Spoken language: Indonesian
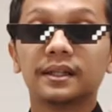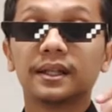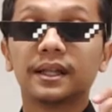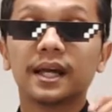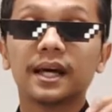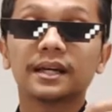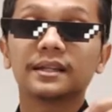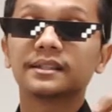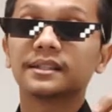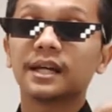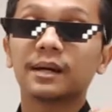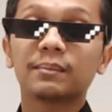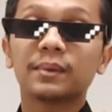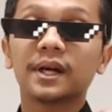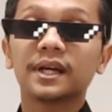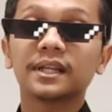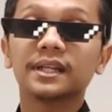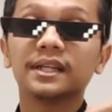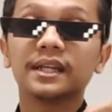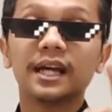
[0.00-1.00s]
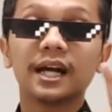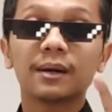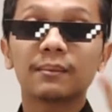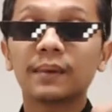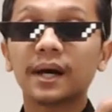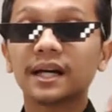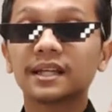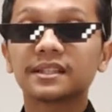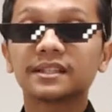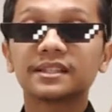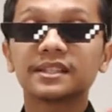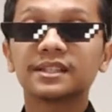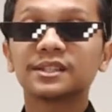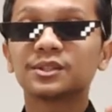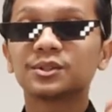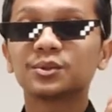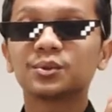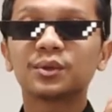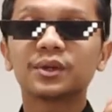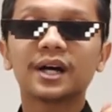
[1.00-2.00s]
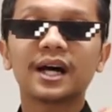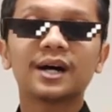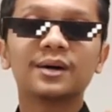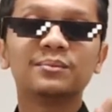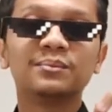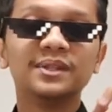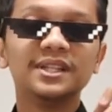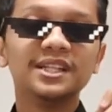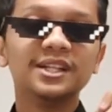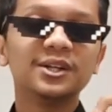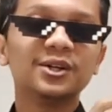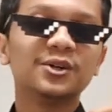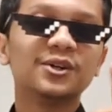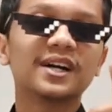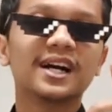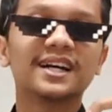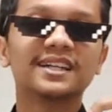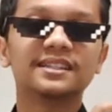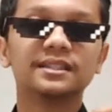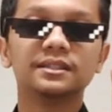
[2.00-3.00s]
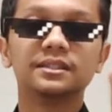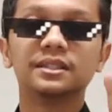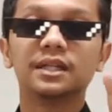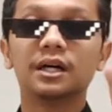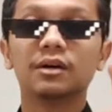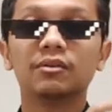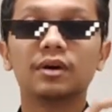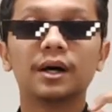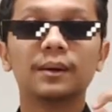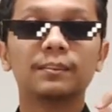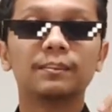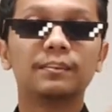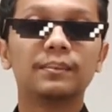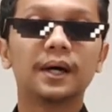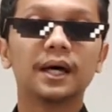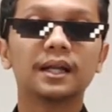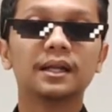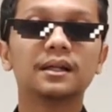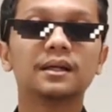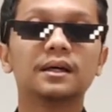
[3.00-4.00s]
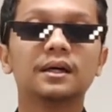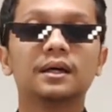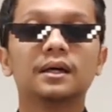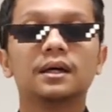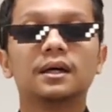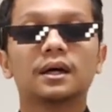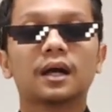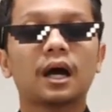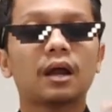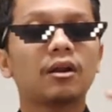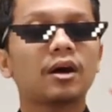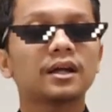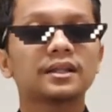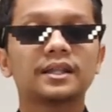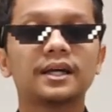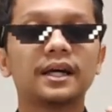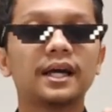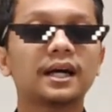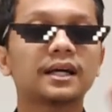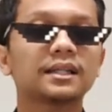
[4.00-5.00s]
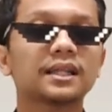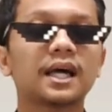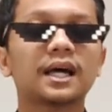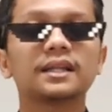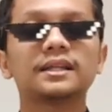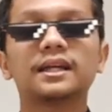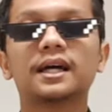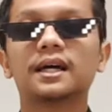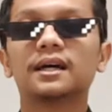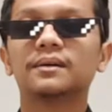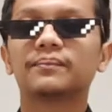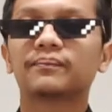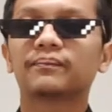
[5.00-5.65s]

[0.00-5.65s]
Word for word: Nah siapa ini yang masih suka bingung ngasih jawaban kalau ada yang tanya